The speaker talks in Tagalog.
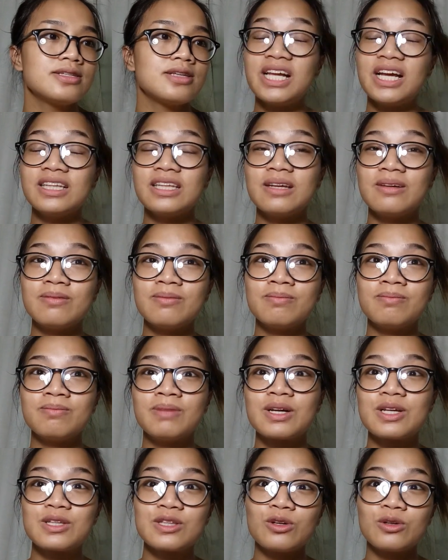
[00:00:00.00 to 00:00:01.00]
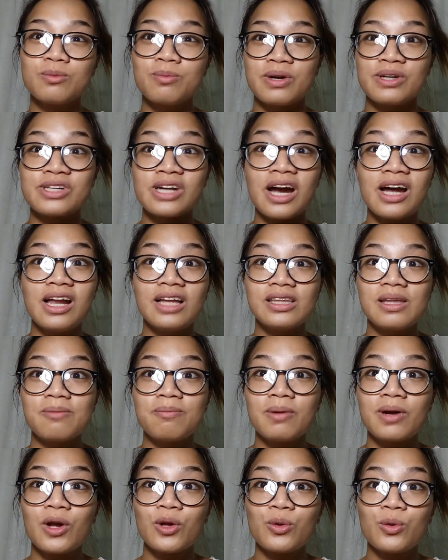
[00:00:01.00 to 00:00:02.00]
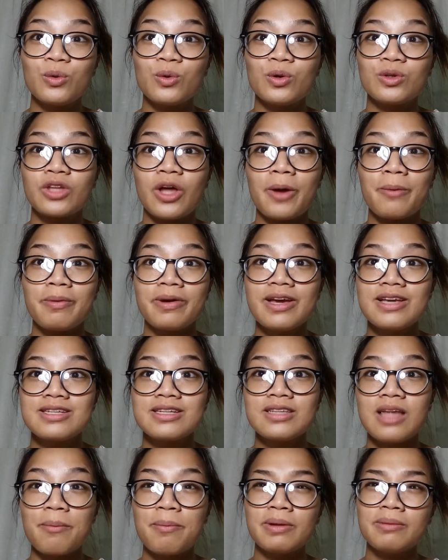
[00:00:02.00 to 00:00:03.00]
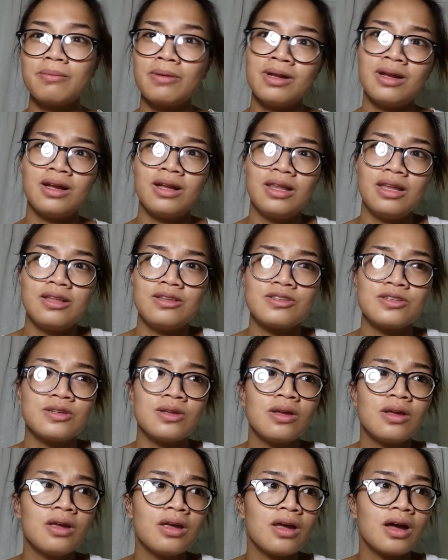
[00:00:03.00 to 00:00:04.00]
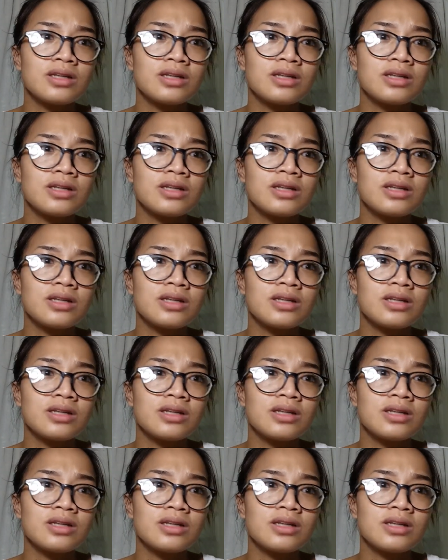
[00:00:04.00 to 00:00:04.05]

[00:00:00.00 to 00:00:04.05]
Pa nating mag-toothbrush, akala natin pag natulog tayo, pag gising, dapat malins.